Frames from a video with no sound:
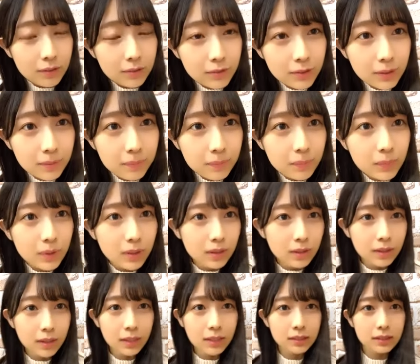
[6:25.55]
あ
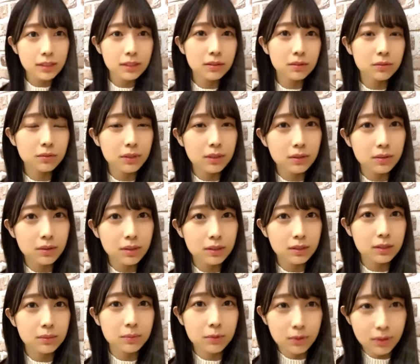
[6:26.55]
レイさんのファンの
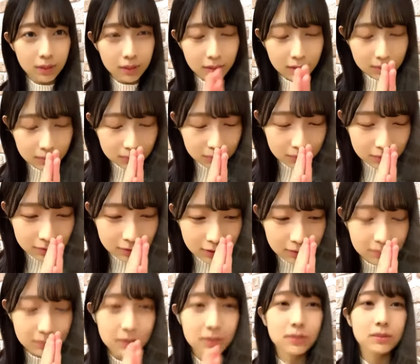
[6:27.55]
方もありがとうござ
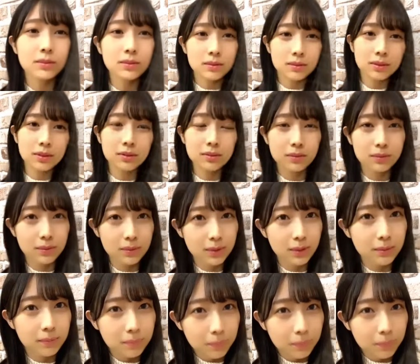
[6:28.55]
います本当に本当に